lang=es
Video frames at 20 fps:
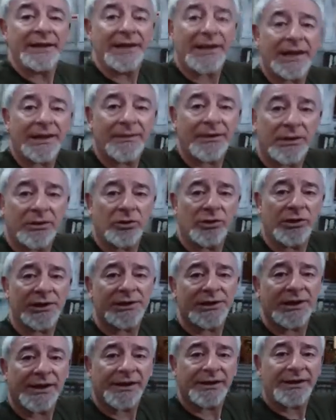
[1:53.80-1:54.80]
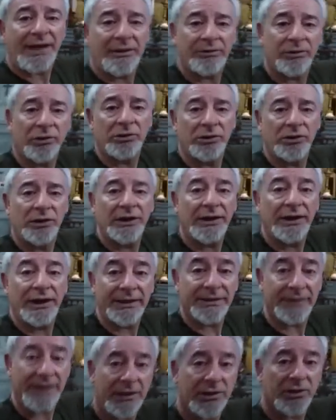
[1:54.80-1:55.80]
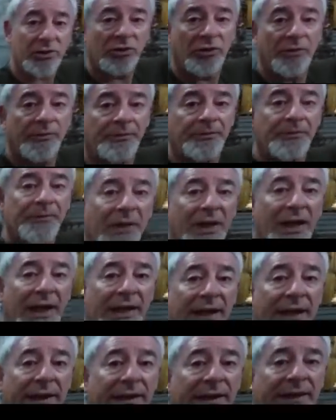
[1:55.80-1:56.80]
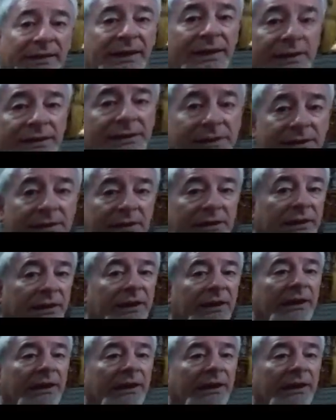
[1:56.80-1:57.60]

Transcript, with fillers: Tiene que ver con este retablo gigantesco que hay aquí atrás.